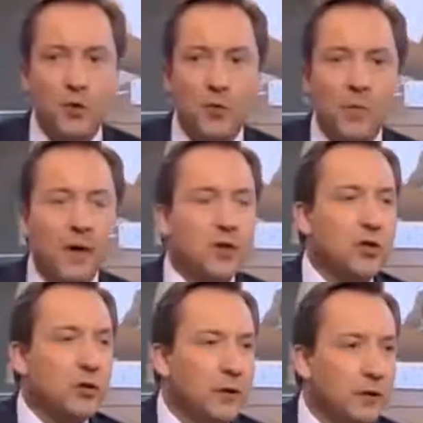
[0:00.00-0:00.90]
покупают
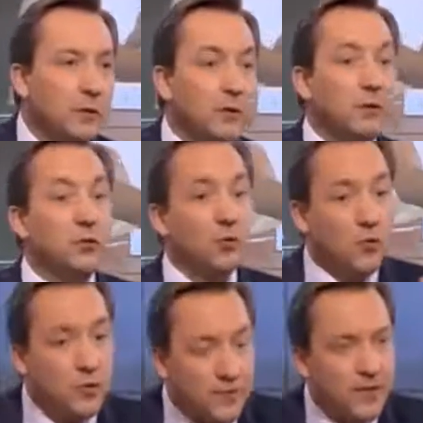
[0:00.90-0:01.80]
жилье
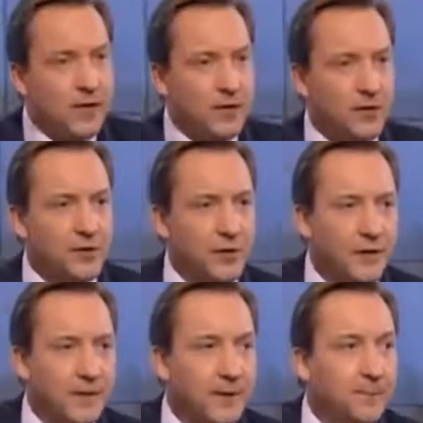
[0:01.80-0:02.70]
тоже в нашей
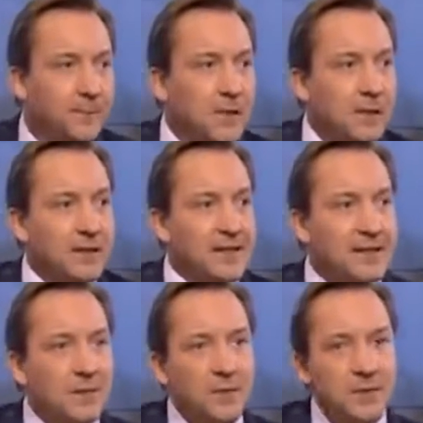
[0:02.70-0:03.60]
стране. На
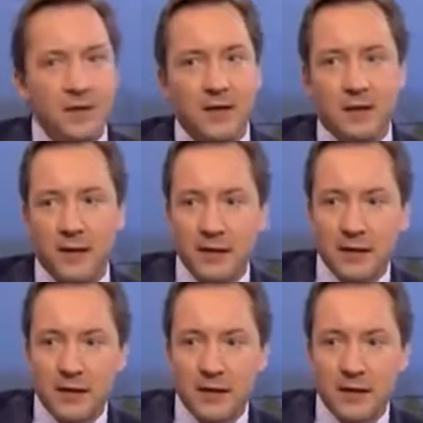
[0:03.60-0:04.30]
самом деле